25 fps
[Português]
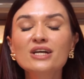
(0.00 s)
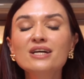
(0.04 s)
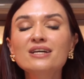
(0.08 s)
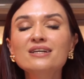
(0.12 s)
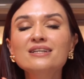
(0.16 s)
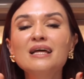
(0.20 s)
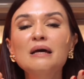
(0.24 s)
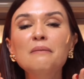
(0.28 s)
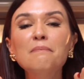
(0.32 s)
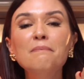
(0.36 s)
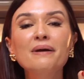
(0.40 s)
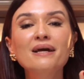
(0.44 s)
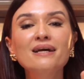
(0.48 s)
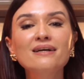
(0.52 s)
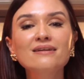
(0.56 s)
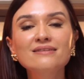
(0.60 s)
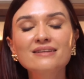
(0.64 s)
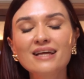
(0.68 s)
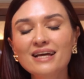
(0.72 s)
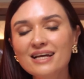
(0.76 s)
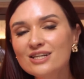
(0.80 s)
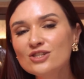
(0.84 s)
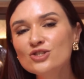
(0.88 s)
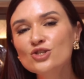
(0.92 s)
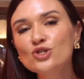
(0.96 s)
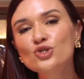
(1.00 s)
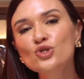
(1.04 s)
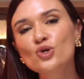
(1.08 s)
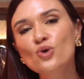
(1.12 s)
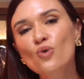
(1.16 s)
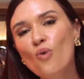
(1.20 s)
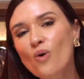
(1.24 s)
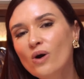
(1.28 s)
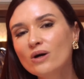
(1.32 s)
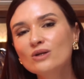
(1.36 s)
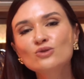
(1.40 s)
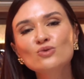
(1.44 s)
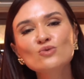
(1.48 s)
independente de
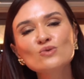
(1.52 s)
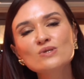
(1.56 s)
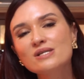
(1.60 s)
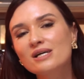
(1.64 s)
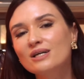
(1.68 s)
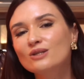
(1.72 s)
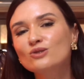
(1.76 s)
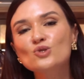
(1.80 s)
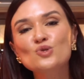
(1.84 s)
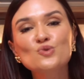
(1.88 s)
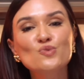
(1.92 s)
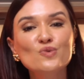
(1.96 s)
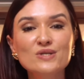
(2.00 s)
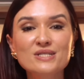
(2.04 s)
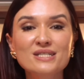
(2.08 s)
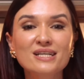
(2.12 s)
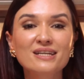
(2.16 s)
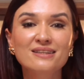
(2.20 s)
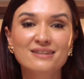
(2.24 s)
quantos anos você